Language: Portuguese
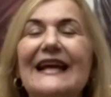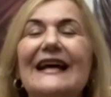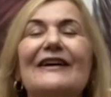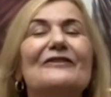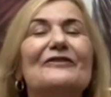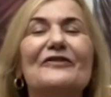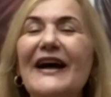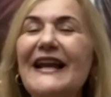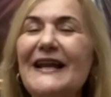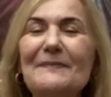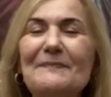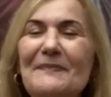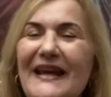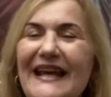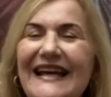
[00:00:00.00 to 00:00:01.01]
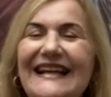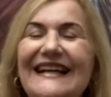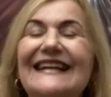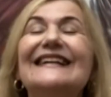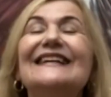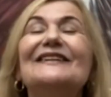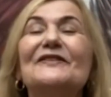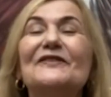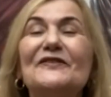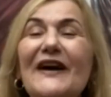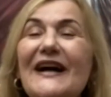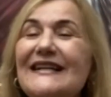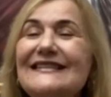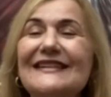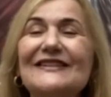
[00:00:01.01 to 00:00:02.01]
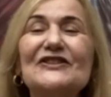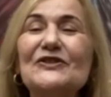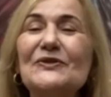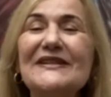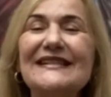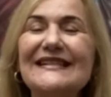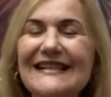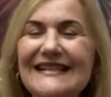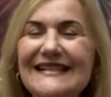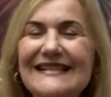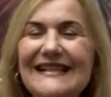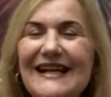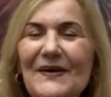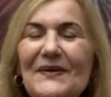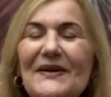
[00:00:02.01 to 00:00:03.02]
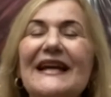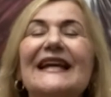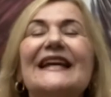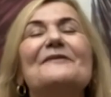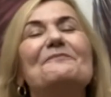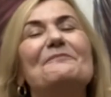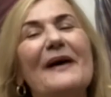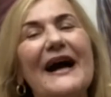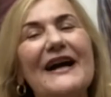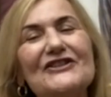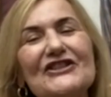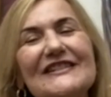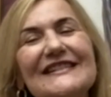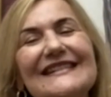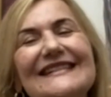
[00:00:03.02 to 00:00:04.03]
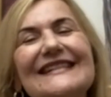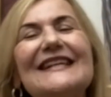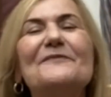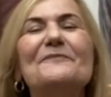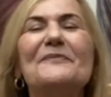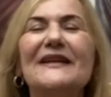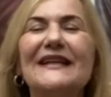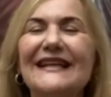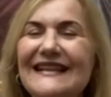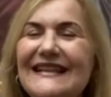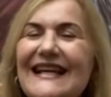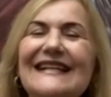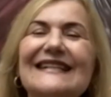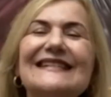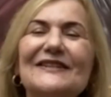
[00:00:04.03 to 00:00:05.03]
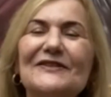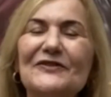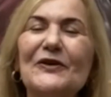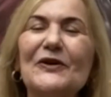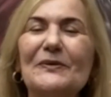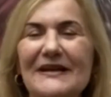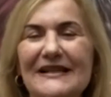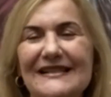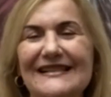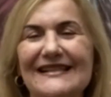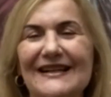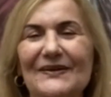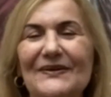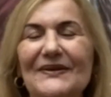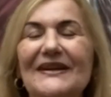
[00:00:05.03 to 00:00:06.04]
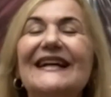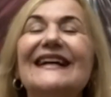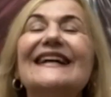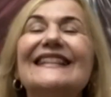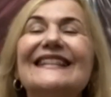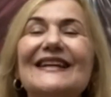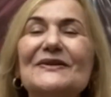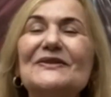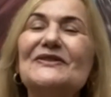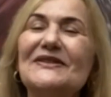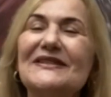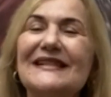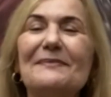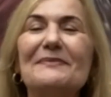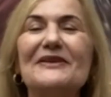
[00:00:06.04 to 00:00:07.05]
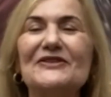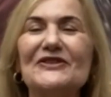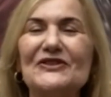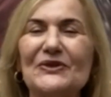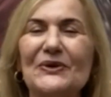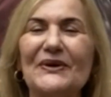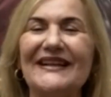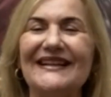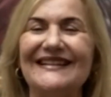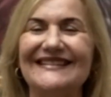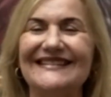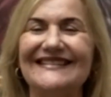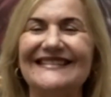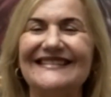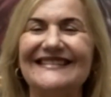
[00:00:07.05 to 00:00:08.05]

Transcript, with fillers: Vale a pena, faça sua inscrição e participe dessa formação. Deus os abençoe.